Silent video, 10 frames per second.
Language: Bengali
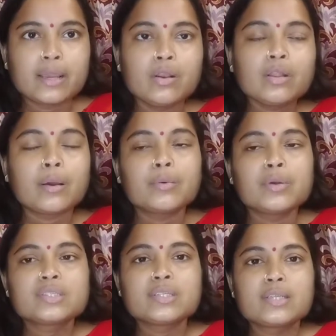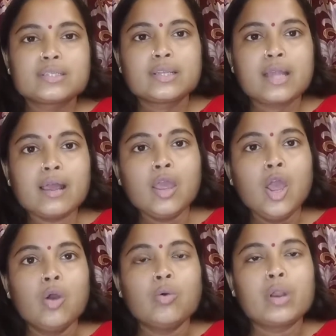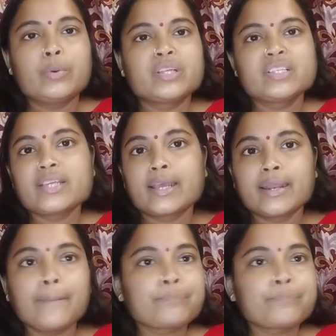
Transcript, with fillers: দেখলো তাও বলছে যে না ওরা বলতেছে যে এখানে